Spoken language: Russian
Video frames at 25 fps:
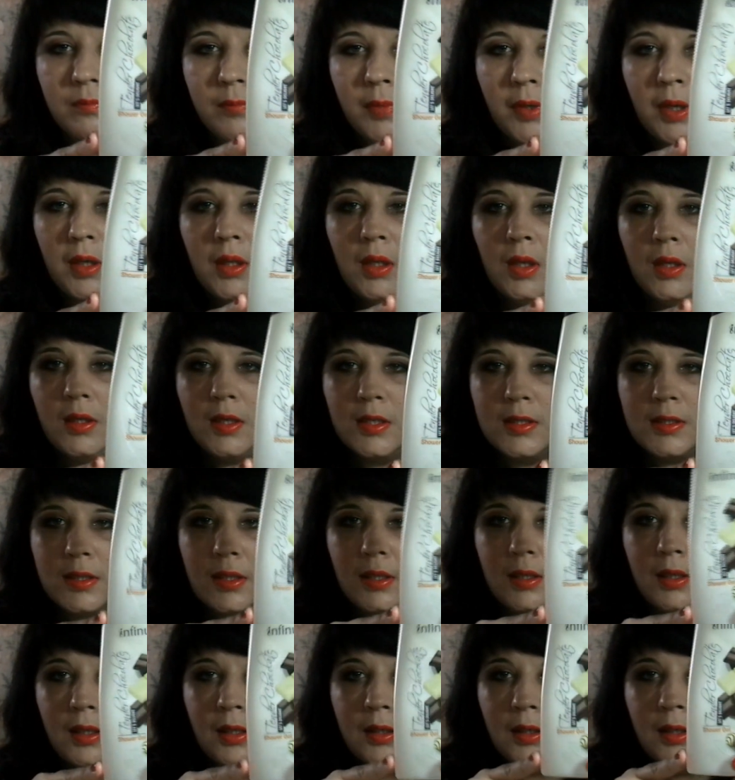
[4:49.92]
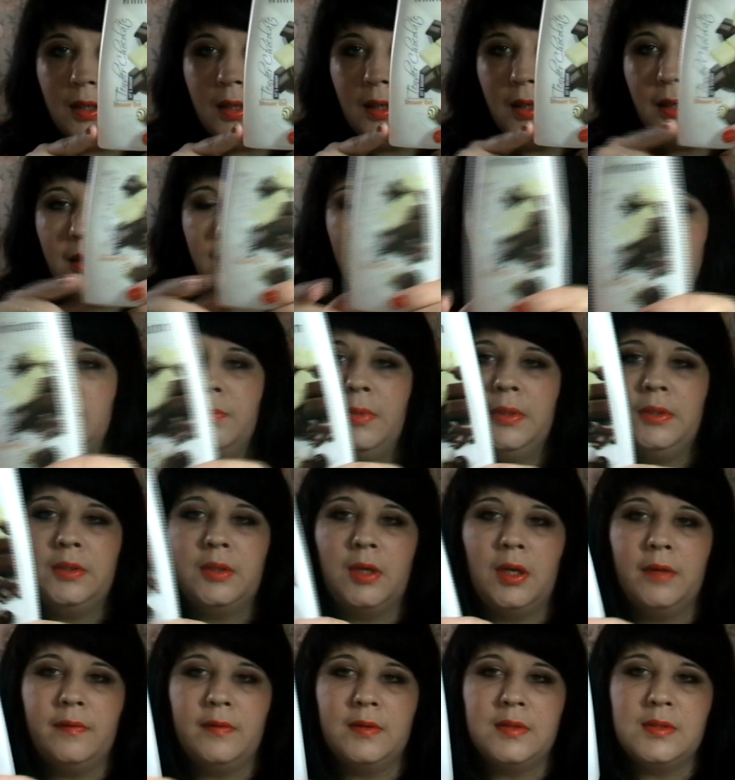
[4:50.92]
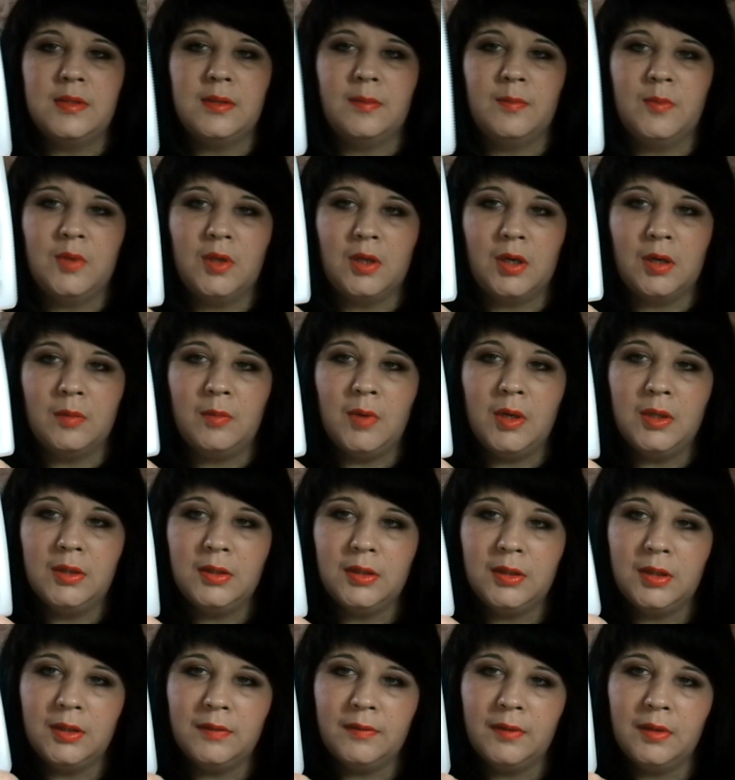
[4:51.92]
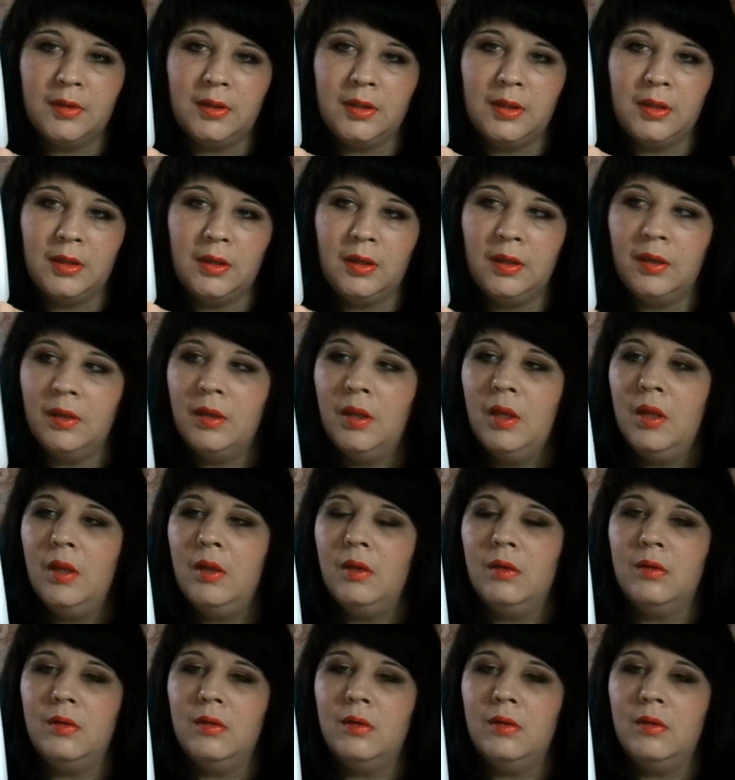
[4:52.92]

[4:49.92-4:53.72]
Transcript: брала несколько гелей. Понравился мне аромат этого геля.